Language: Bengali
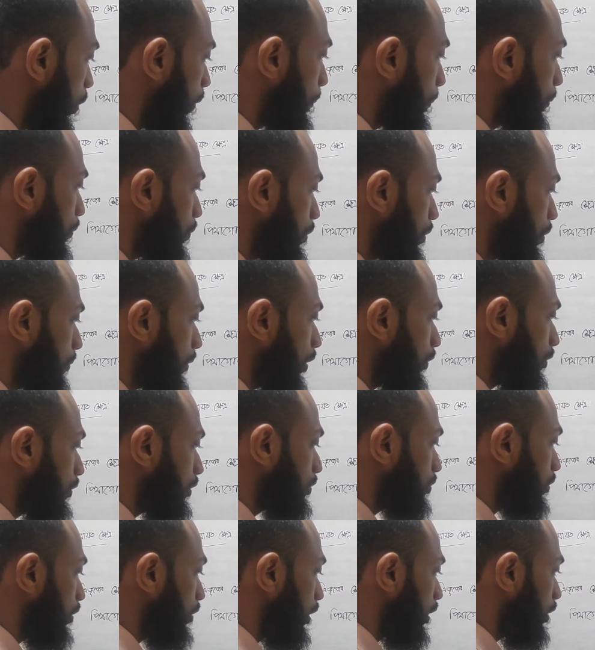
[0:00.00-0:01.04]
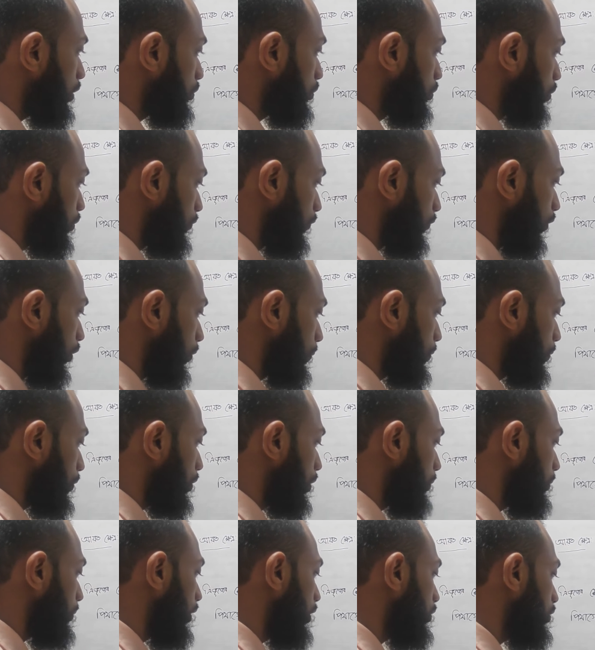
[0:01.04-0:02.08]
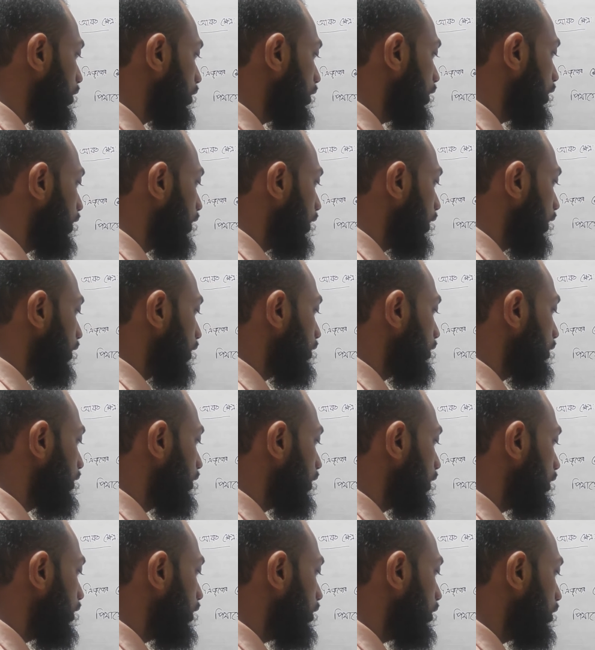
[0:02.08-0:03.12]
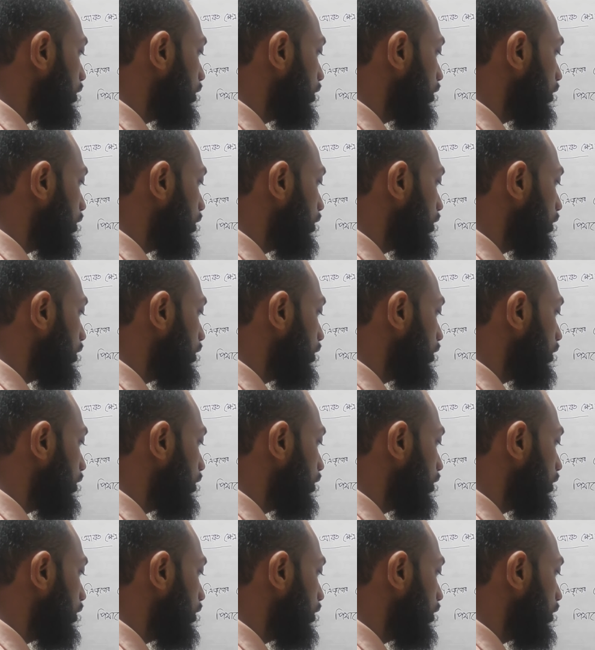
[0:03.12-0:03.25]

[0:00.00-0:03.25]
অপর দ্বিবাহুর স্কোয়ারের যোগফল অপর দ্বিবাহ কি তিন